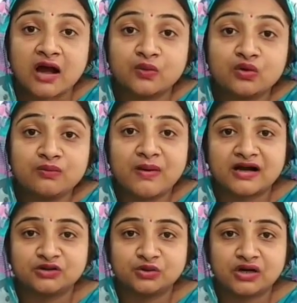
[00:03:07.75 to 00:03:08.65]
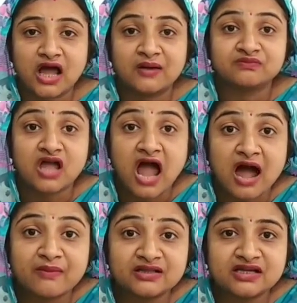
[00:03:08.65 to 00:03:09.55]
আকুল প্রার্থনা
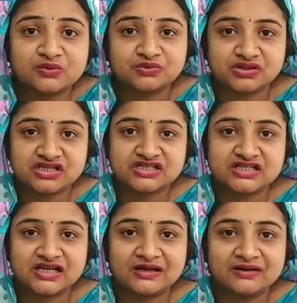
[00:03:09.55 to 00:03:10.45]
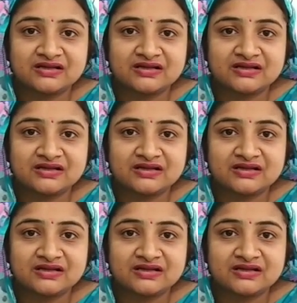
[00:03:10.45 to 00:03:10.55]
আমাদের উদ্দেশ্যে